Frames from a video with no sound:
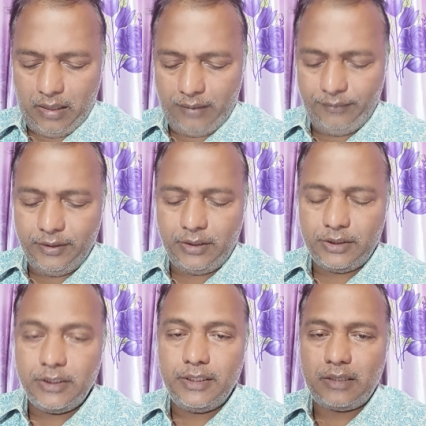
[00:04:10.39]
అరవింద్
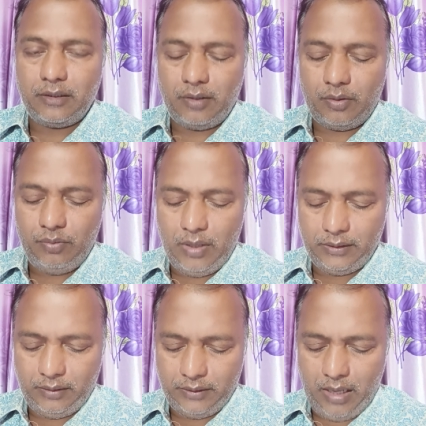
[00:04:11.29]
కృష్ణని డాక్టర్ రఘు ఆ
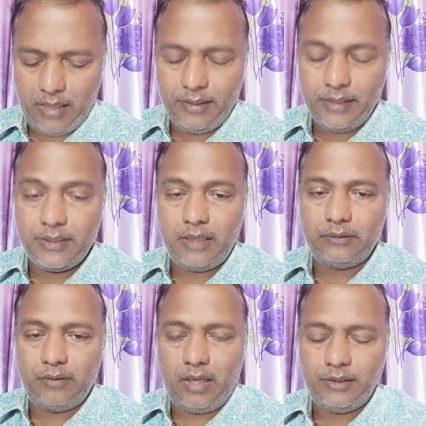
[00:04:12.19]
తర్వాత అలీ రెజా
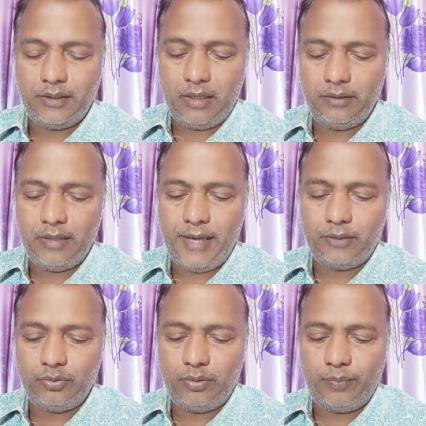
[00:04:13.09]
అధికారి
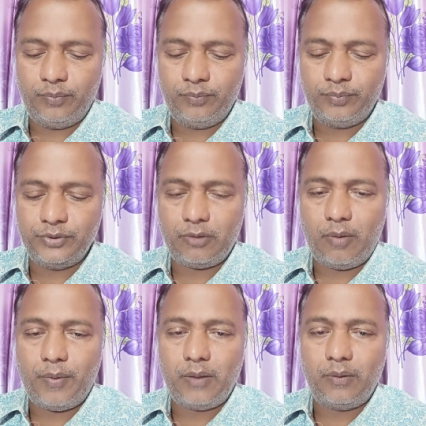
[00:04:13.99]
నాయక్తో
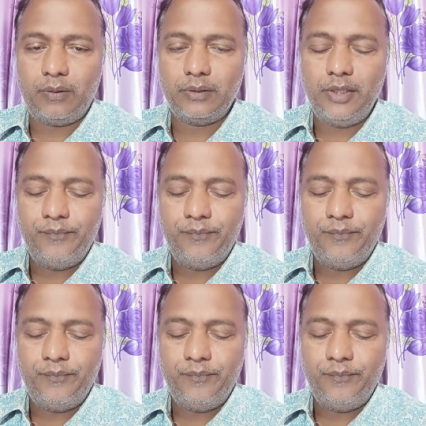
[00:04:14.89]
సెక్స్లో పాల్గొంటుంది